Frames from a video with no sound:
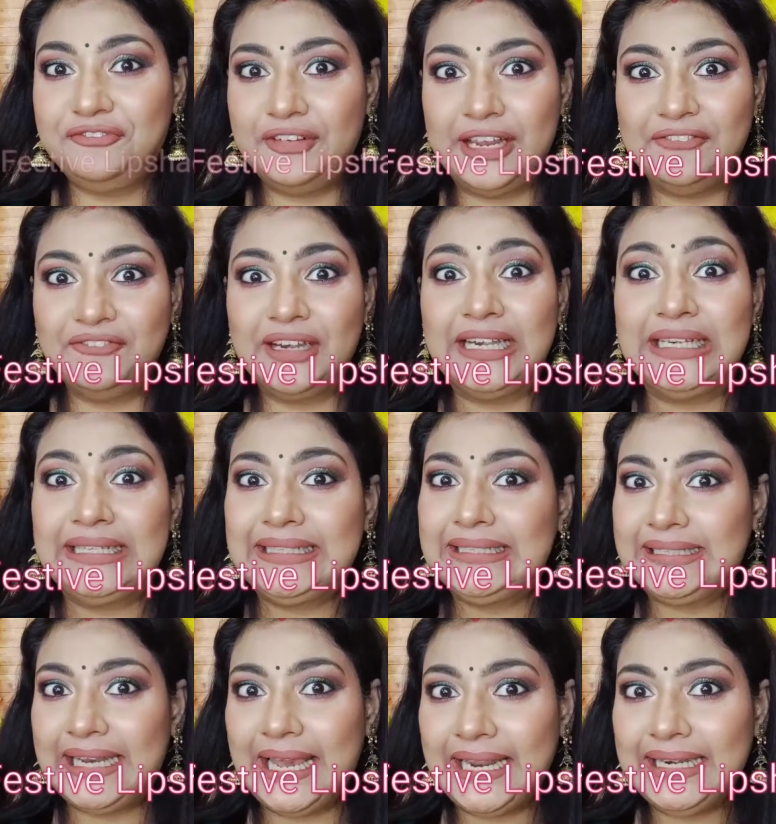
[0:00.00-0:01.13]
फेवरेट
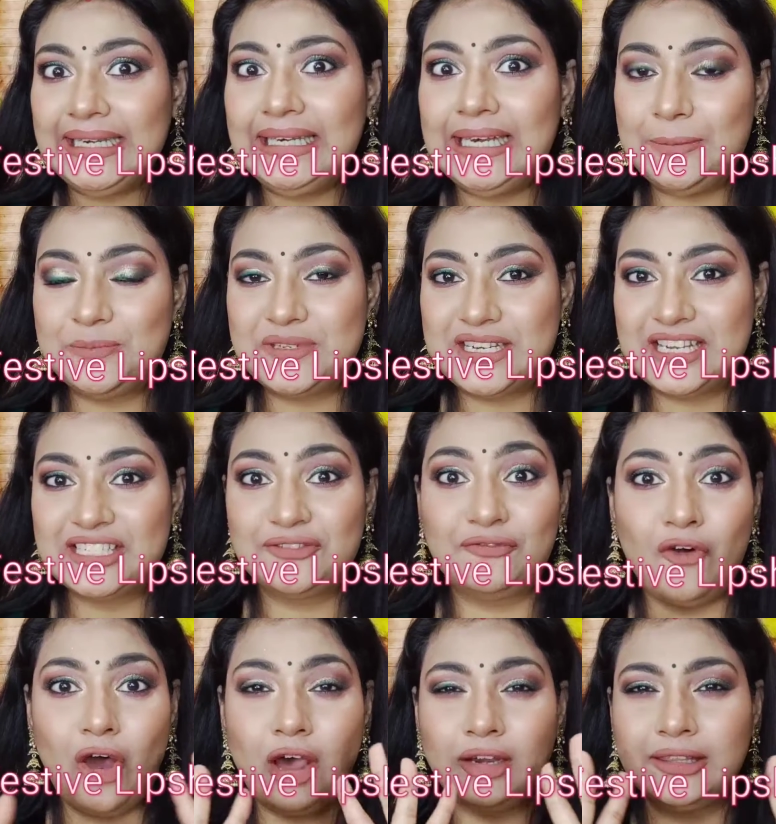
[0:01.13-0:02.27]
टेन लिपस्टिक्स
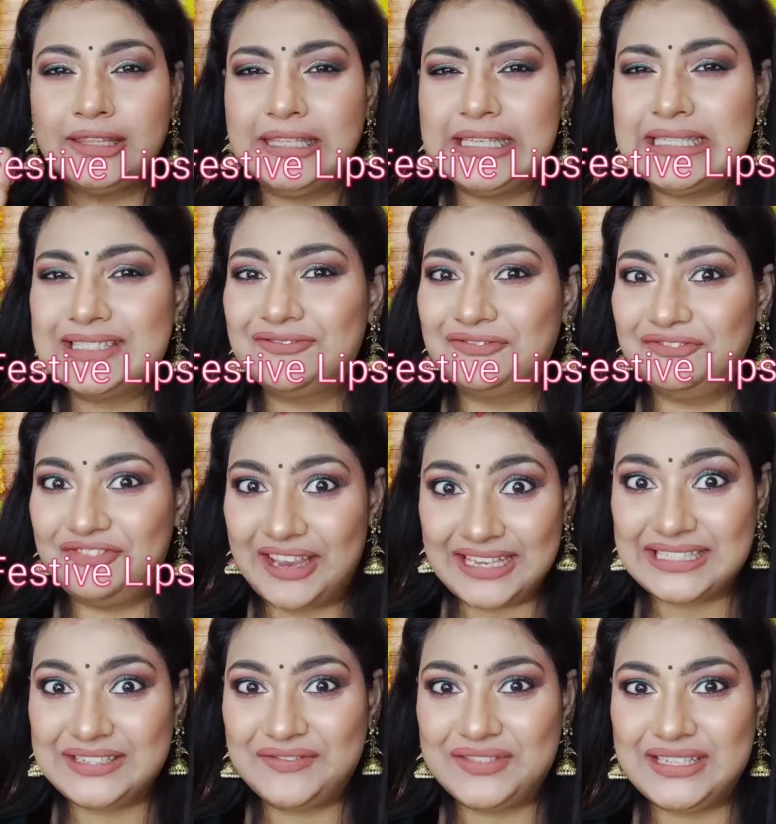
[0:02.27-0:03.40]
फॉर दिस
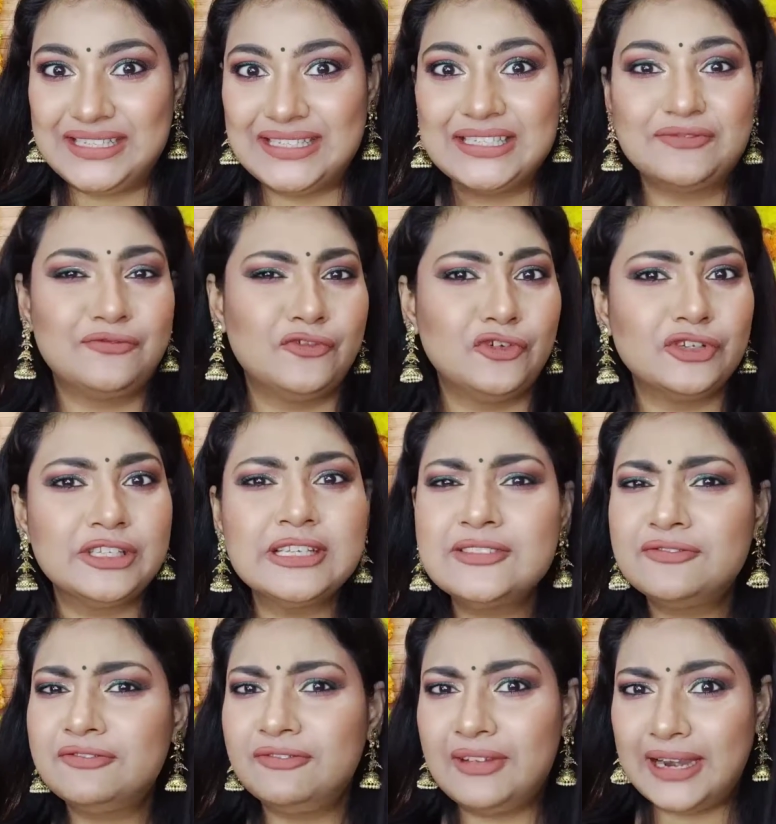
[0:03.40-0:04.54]
फेस्टिव सीजन फॉर
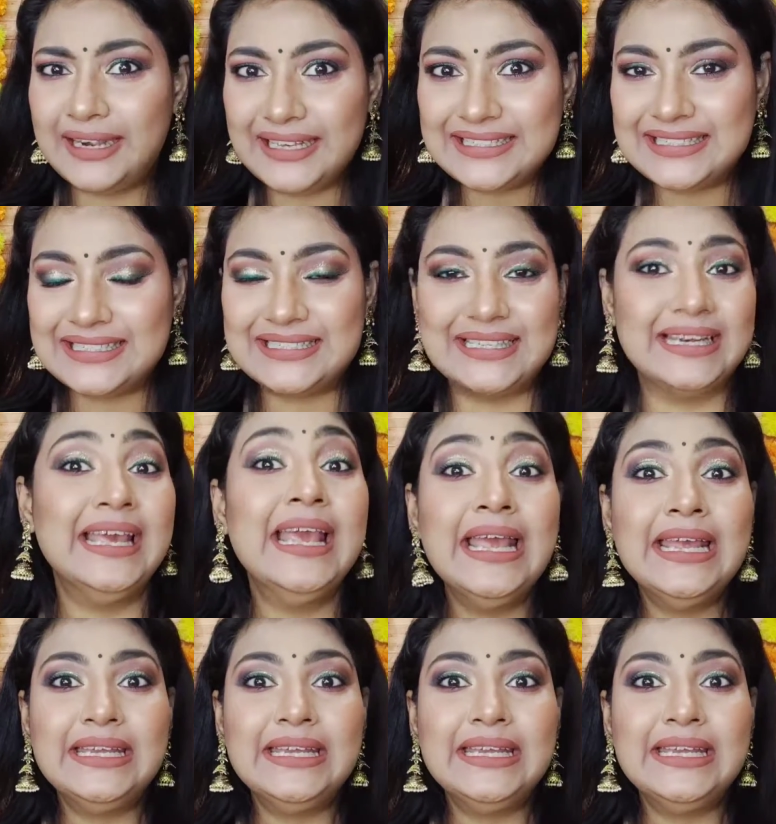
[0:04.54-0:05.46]
दिस वेडिंग सीजन